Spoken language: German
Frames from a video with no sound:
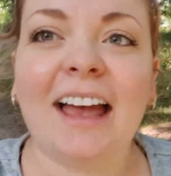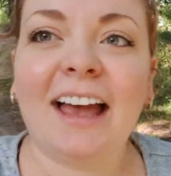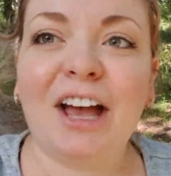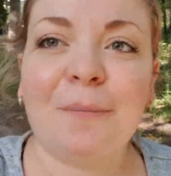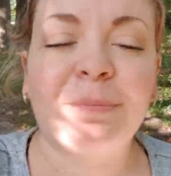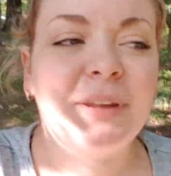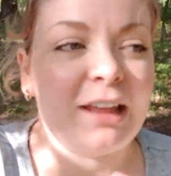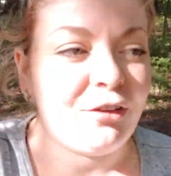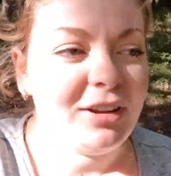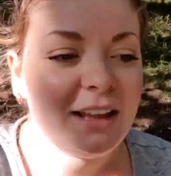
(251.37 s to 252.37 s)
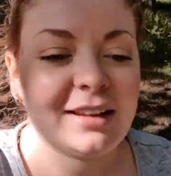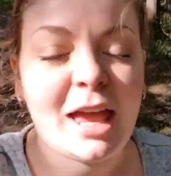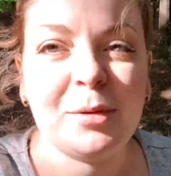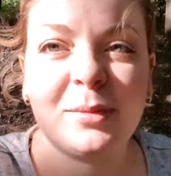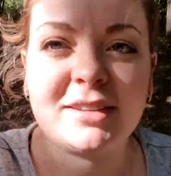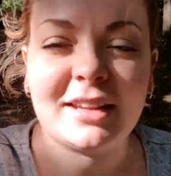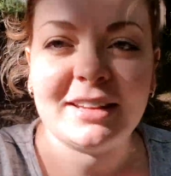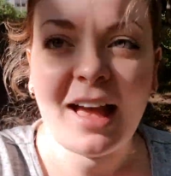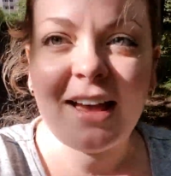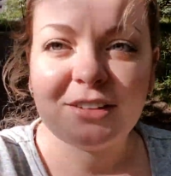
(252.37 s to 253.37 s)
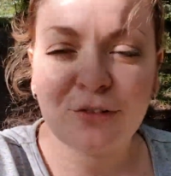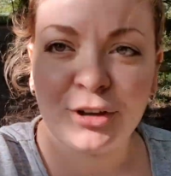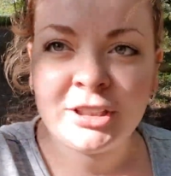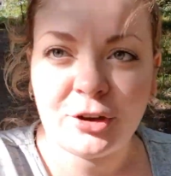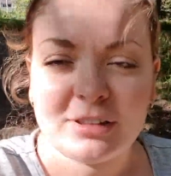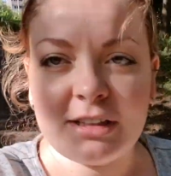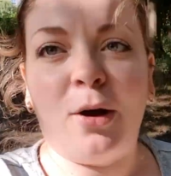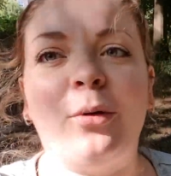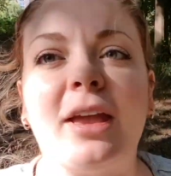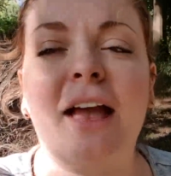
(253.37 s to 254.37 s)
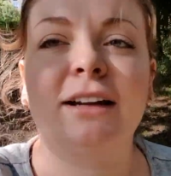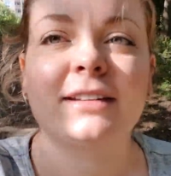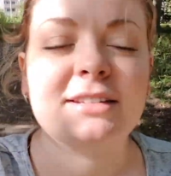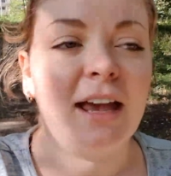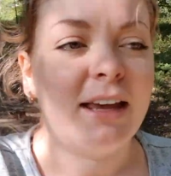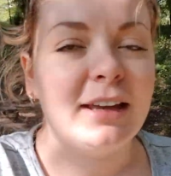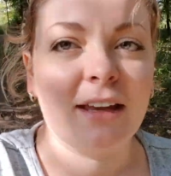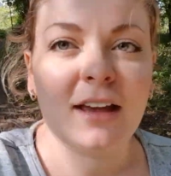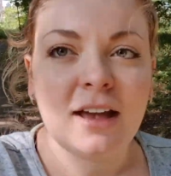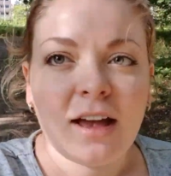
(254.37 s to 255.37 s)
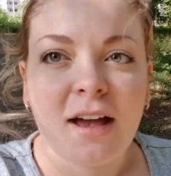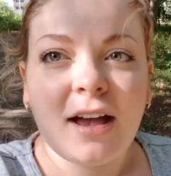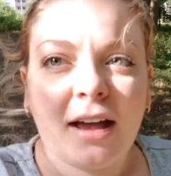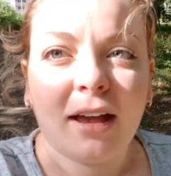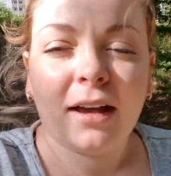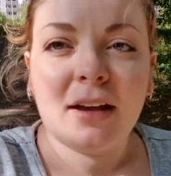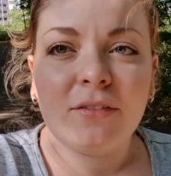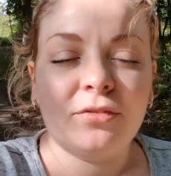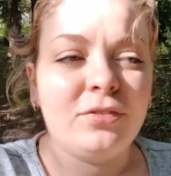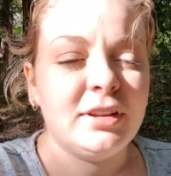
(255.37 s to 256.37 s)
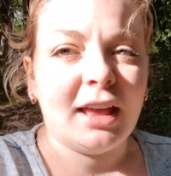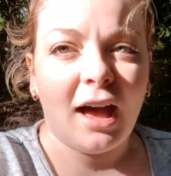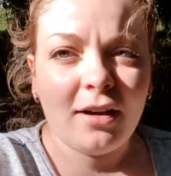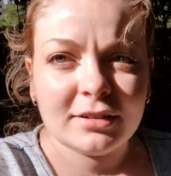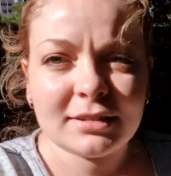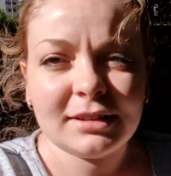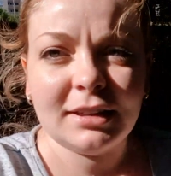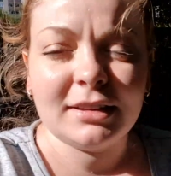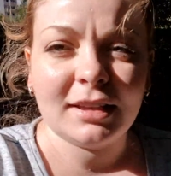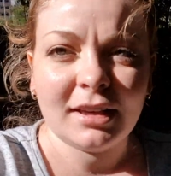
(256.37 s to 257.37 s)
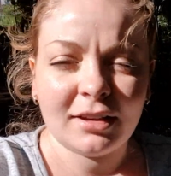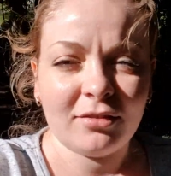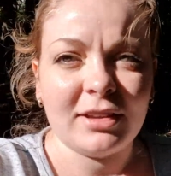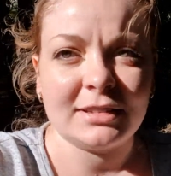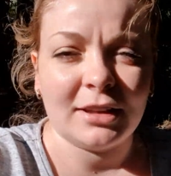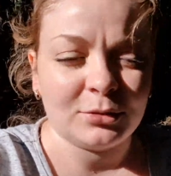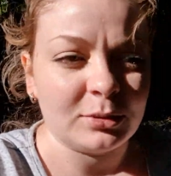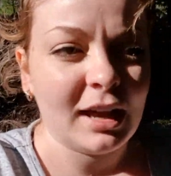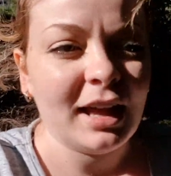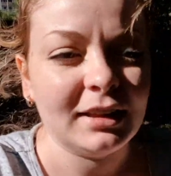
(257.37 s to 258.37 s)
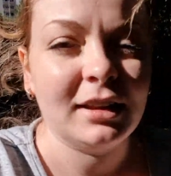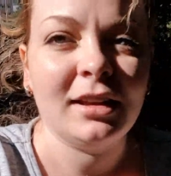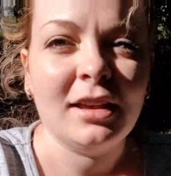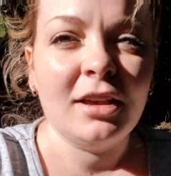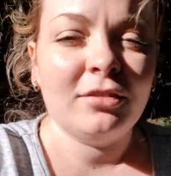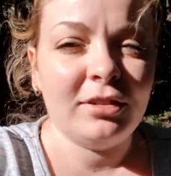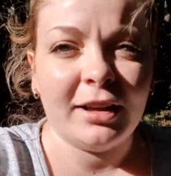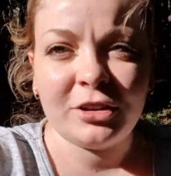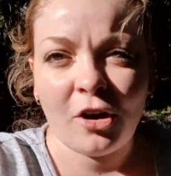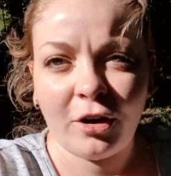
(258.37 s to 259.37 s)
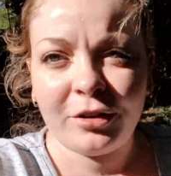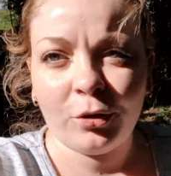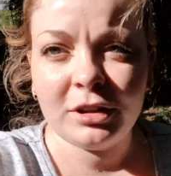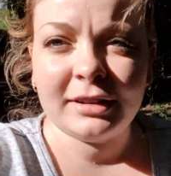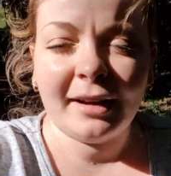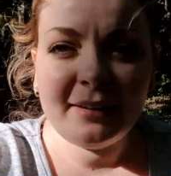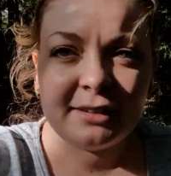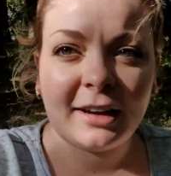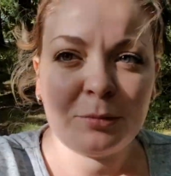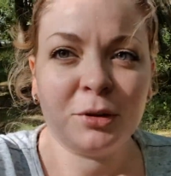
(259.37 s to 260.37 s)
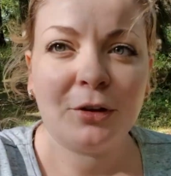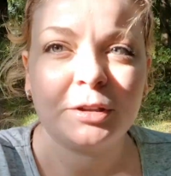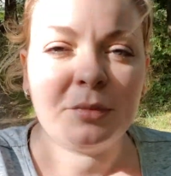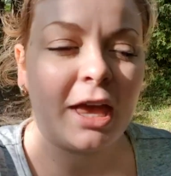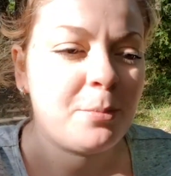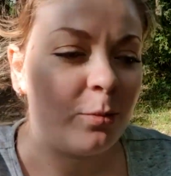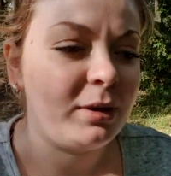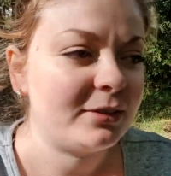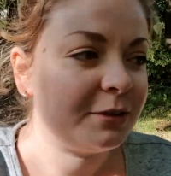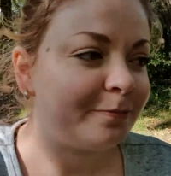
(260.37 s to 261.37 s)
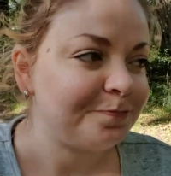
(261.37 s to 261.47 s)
ähm, genau, wenn der Thermomix dann da ist, würde ich euch den auch gerne zeigen, wie der aussieht, was der so kann. Vielleicht koche ich auch eine Kleinigkeit mit euch im Thermomix.